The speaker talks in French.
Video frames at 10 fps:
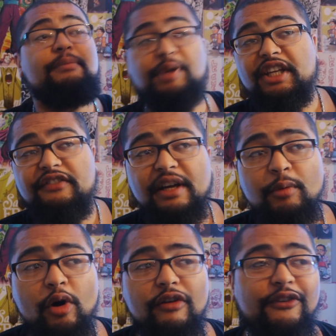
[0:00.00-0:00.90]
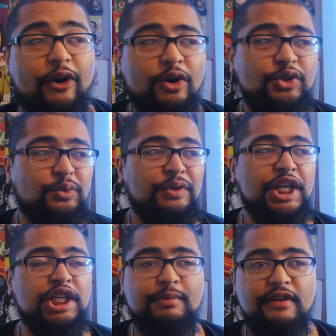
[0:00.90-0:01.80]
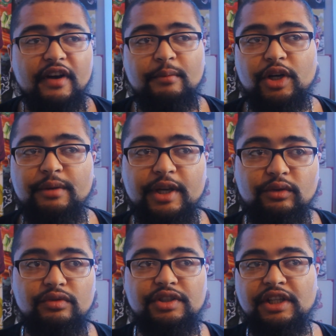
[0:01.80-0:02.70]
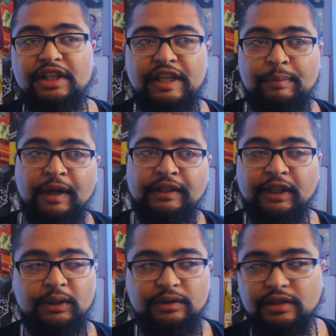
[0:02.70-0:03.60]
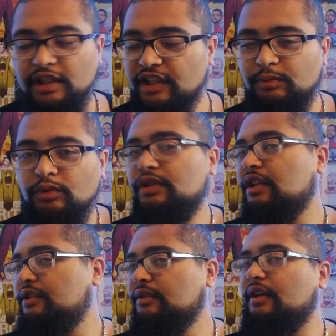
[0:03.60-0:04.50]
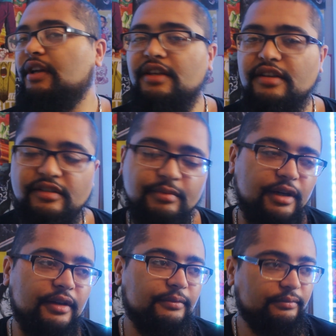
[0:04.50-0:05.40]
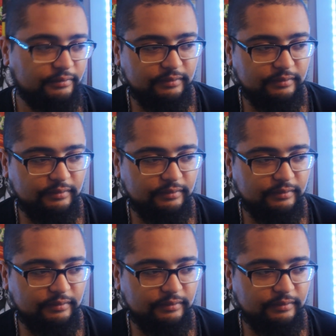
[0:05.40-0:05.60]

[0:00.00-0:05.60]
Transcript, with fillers: Et bien évidemment, en France, on n'a jamais vraiment aimé tout ce qui était patriotisme ou nationalisme. Hein.